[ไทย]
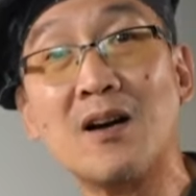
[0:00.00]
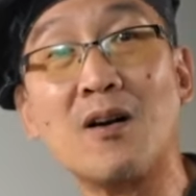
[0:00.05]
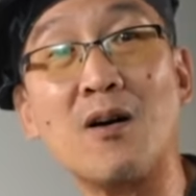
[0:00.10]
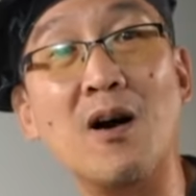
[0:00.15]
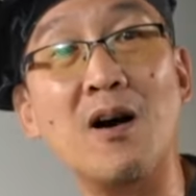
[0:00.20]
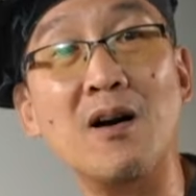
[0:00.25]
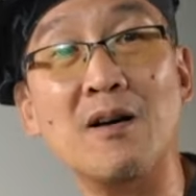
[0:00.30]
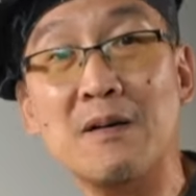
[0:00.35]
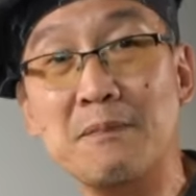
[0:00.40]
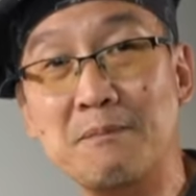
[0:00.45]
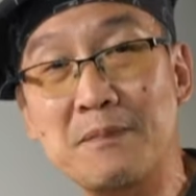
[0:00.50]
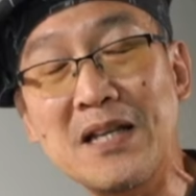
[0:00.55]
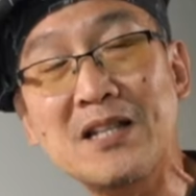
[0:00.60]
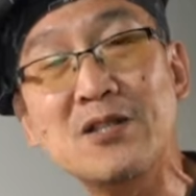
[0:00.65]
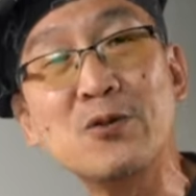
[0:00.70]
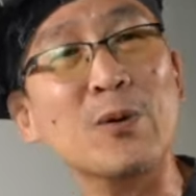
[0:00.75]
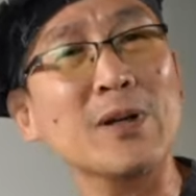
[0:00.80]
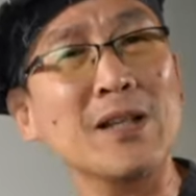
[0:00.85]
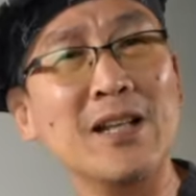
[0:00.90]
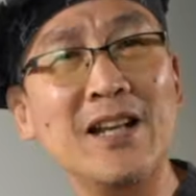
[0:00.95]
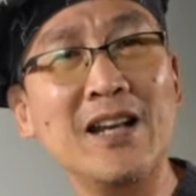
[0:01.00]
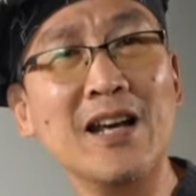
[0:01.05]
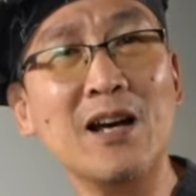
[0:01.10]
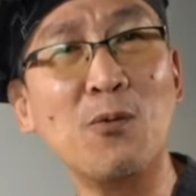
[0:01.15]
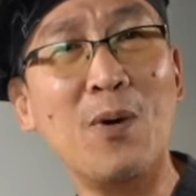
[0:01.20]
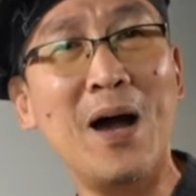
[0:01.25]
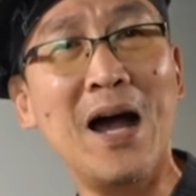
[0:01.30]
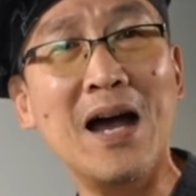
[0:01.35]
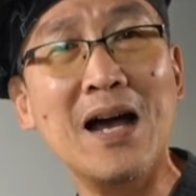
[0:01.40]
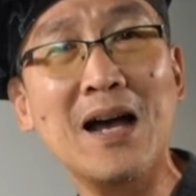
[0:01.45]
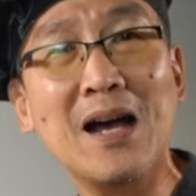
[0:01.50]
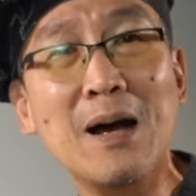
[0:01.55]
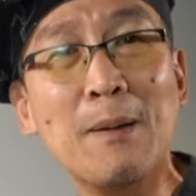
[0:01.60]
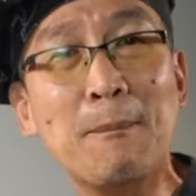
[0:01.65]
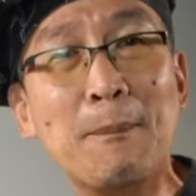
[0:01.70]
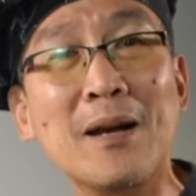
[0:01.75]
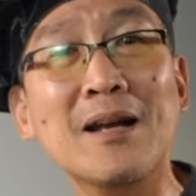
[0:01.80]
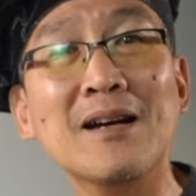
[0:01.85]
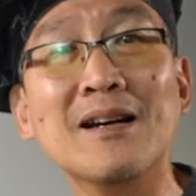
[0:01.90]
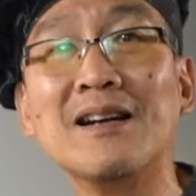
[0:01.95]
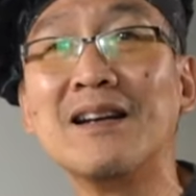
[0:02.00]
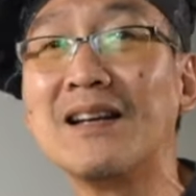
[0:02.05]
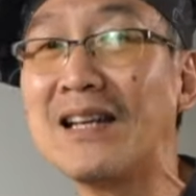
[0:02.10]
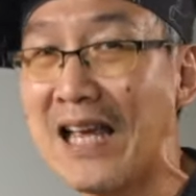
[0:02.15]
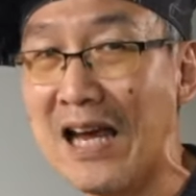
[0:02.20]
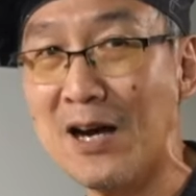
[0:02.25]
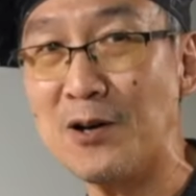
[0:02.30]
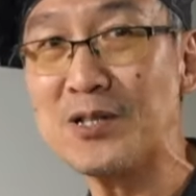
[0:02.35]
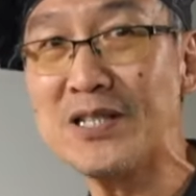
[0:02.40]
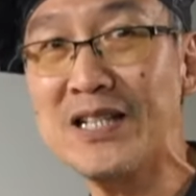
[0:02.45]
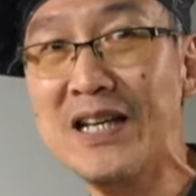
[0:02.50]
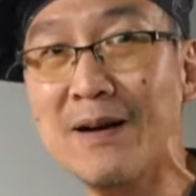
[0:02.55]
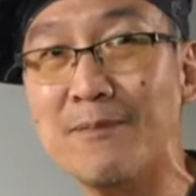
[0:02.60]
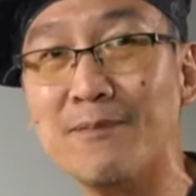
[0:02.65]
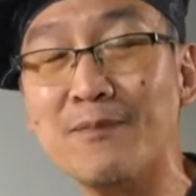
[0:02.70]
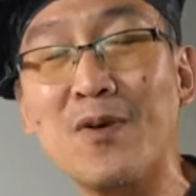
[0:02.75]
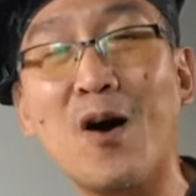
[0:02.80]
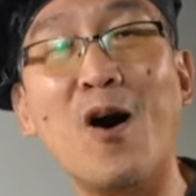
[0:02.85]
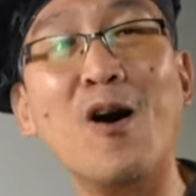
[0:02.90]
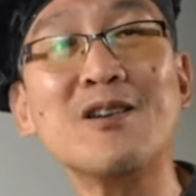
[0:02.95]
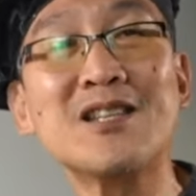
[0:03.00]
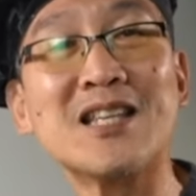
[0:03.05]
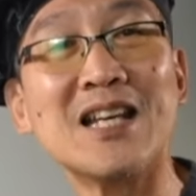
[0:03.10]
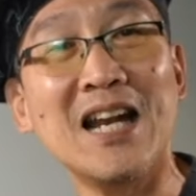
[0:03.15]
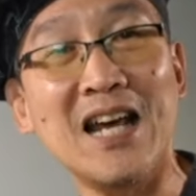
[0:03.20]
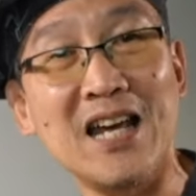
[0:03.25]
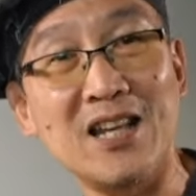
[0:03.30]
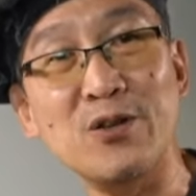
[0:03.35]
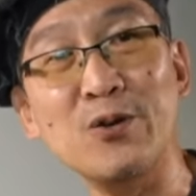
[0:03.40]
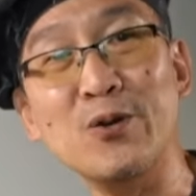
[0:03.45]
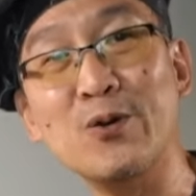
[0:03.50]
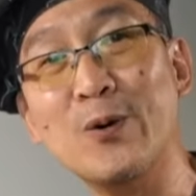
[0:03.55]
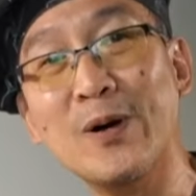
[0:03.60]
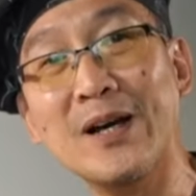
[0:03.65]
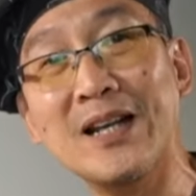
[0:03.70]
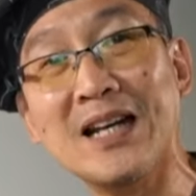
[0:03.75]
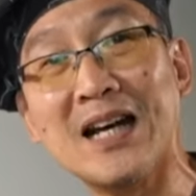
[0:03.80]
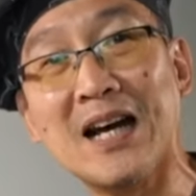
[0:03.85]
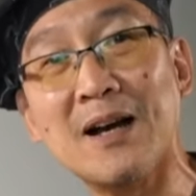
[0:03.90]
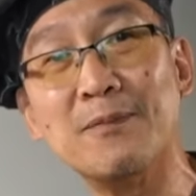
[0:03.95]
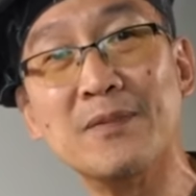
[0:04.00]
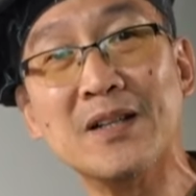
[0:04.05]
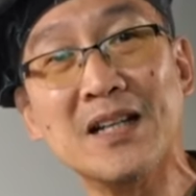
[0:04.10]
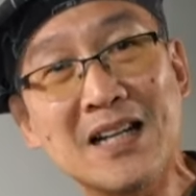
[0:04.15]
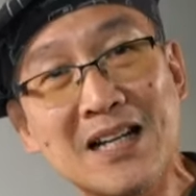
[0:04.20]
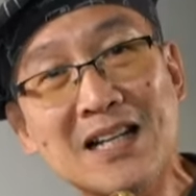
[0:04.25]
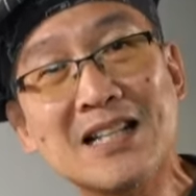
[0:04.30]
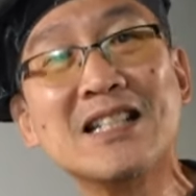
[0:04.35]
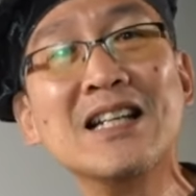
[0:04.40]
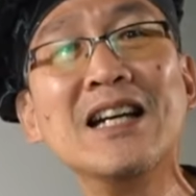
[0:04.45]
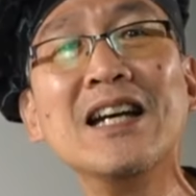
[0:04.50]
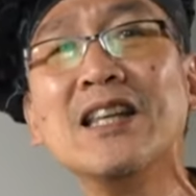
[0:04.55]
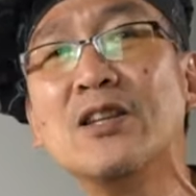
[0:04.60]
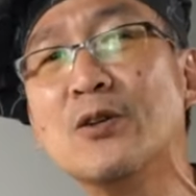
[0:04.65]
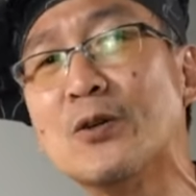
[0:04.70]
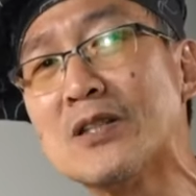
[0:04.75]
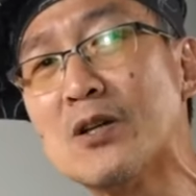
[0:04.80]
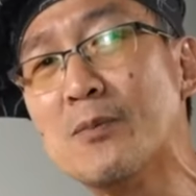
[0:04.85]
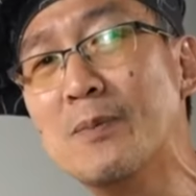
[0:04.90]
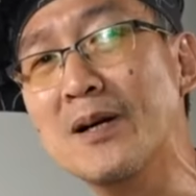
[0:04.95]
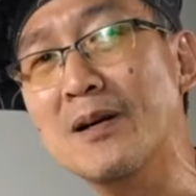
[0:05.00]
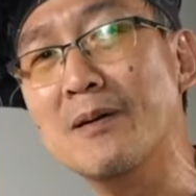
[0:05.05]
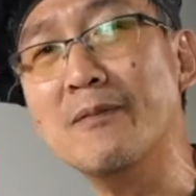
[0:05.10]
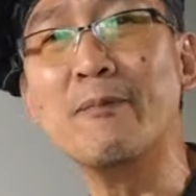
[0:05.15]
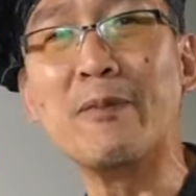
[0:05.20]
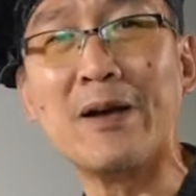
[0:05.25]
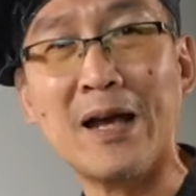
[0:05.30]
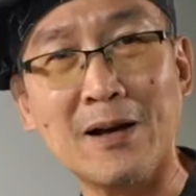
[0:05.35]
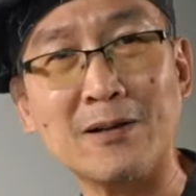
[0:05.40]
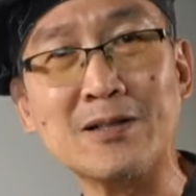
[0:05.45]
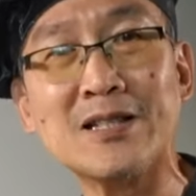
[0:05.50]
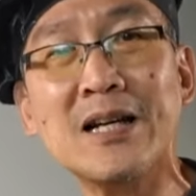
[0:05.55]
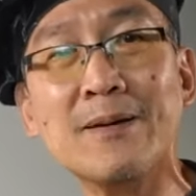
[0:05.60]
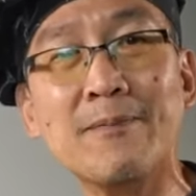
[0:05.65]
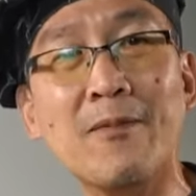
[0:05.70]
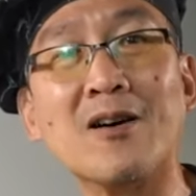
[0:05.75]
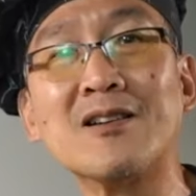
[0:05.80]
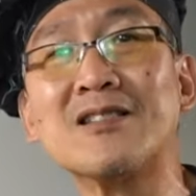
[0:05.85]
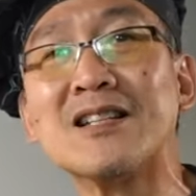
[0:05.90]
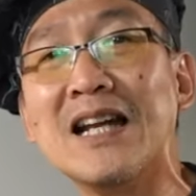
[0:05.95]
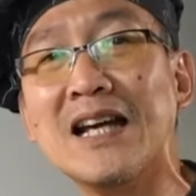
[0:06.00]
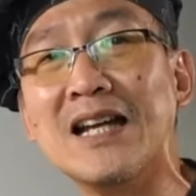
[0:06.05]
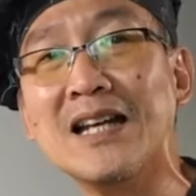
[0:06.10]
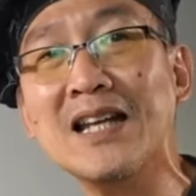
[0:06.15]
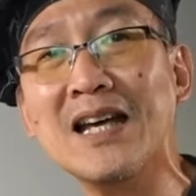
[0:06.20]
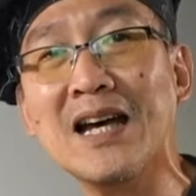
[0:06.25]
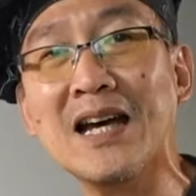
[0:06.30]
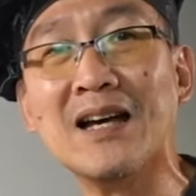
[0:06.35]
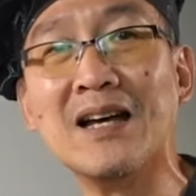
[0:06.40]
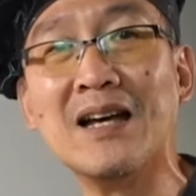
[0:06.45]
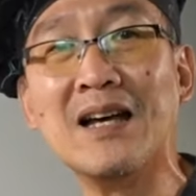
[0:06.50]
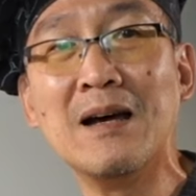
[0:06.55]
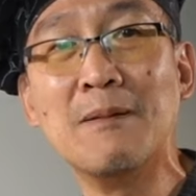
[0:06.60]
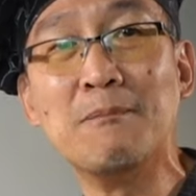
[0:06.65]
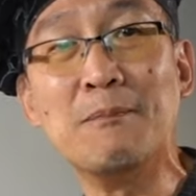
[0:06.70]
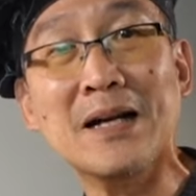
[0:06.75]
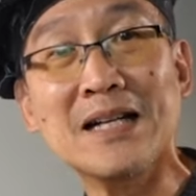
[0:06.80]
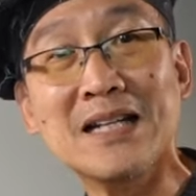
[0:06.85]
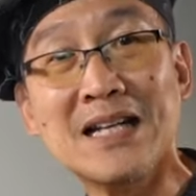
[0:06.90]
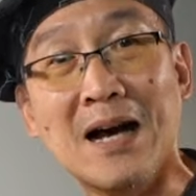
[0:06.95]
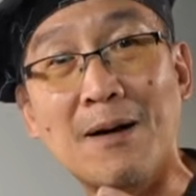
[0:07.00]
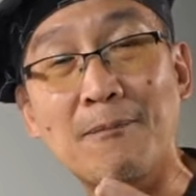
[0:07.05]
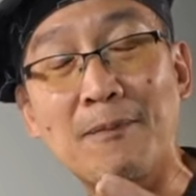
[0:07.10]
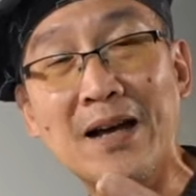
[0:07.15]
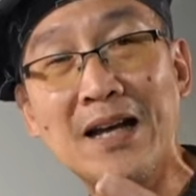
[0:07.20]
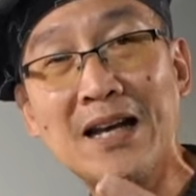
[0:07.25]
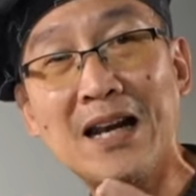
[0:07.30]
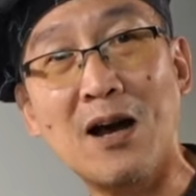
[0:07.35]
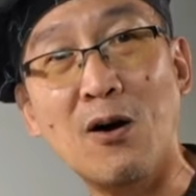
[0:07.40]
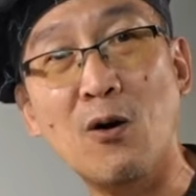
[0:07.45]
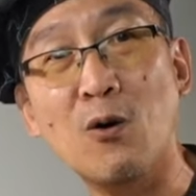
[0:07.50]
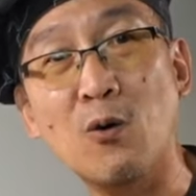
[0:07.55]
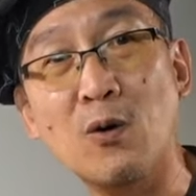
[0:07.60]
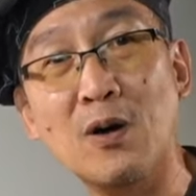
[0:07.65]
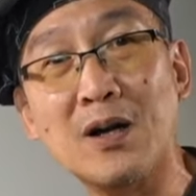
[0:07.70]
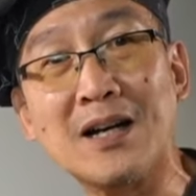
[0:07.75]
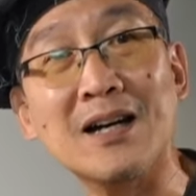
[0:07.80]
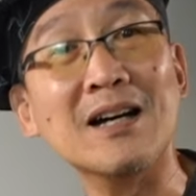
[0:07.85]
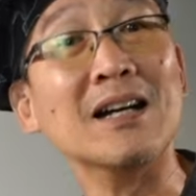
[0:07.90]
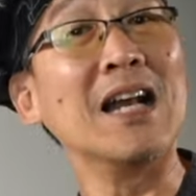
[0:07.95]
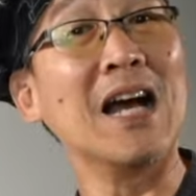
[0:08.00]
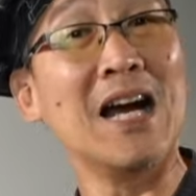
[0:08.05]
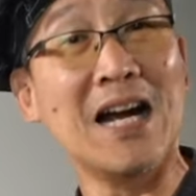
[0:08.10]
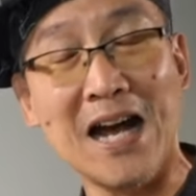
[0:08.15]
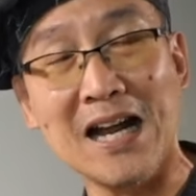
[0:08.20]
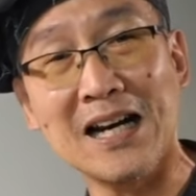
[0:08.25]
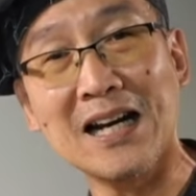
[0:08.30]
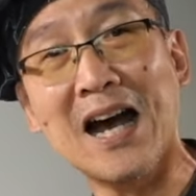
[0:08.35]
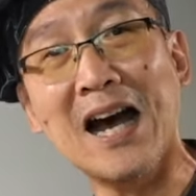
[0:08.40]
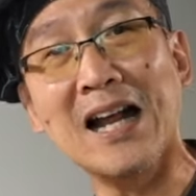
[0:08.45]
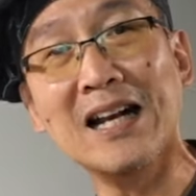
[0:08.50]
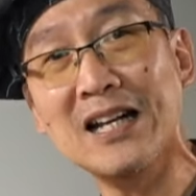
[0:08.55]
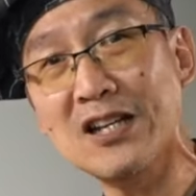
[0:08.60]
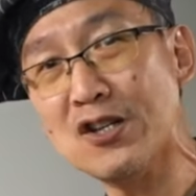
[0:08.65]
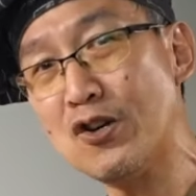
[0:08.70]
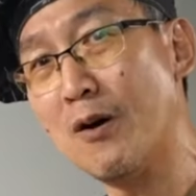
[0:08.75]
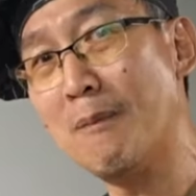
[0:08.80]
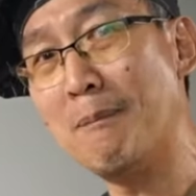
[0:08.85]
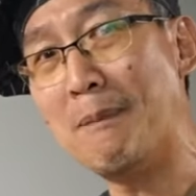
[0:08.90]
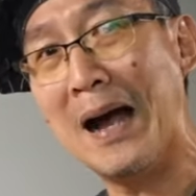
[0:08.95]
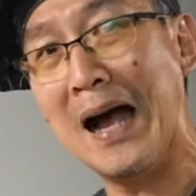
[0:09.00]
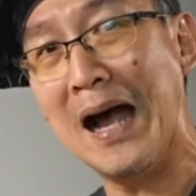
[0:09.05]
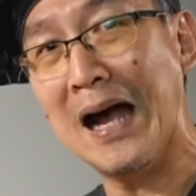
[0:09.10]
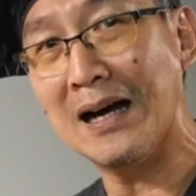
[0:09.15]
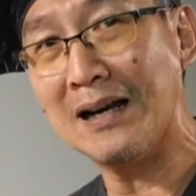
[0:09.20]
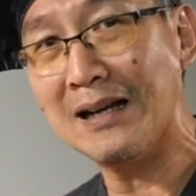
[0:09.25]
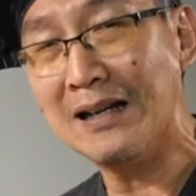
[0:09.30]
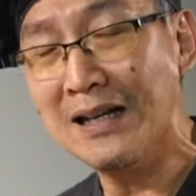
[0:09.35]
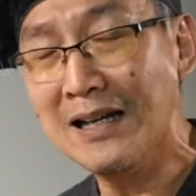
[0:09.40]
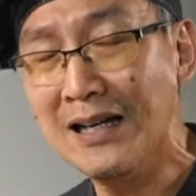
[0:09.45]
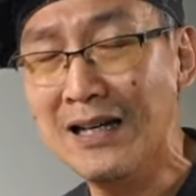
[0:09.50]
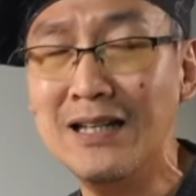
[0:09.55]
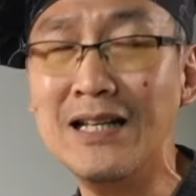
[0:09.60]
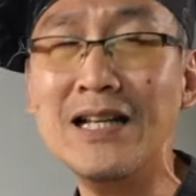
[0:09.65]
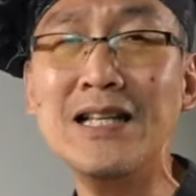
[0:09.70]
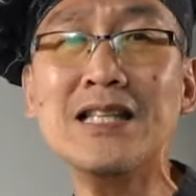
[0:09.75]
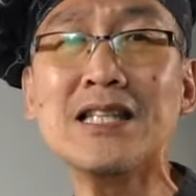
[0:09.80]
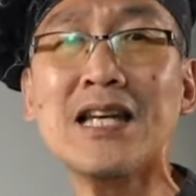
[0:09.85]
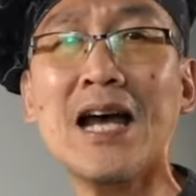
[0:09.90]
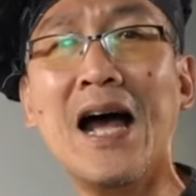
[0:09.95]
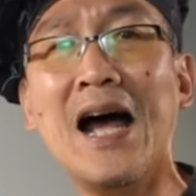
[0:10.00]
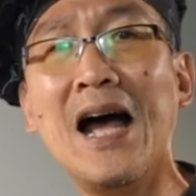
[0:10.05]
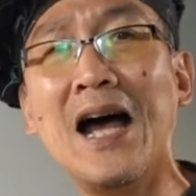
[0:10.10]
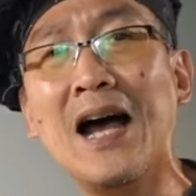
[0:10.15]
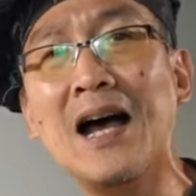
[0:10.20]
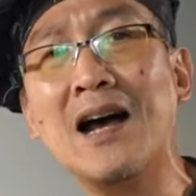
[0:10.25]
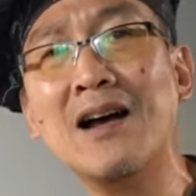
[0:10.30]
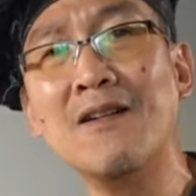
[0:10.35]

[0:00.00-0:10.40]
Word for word: ก็มีส่วนที่เรียกว่าผึกแคลเซียมออกซาเลตอยู่ด้วยนะครับซึ่งอีตัวเจ้าผึกแคลเซียมออกซาเลตเนี่ยมันทำให้เราเกิดอาการคันในช่องปากลิ้นชา